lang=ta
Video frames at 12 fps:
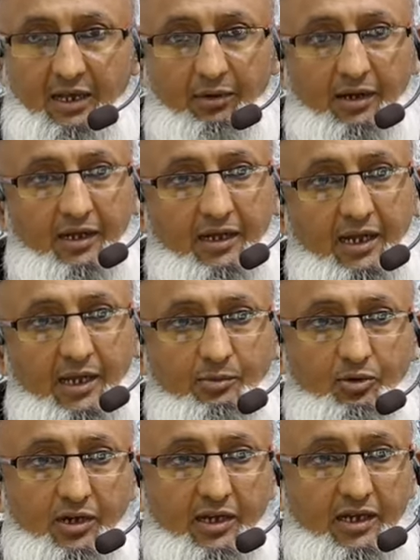அவர்கள் நல்ல
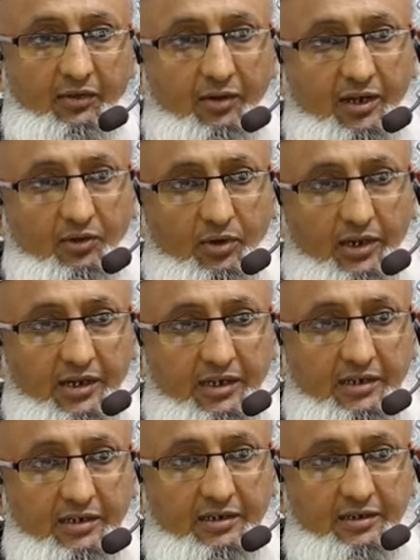முறையிலே
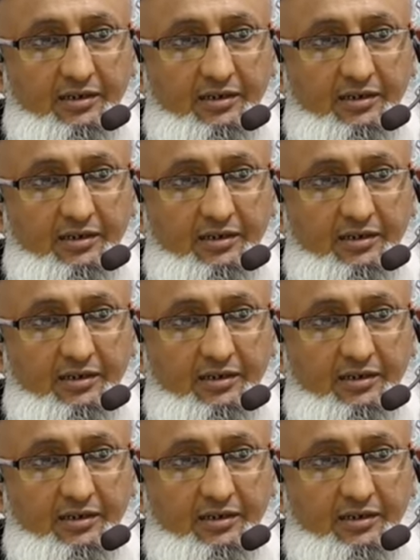வளர்வார்கள்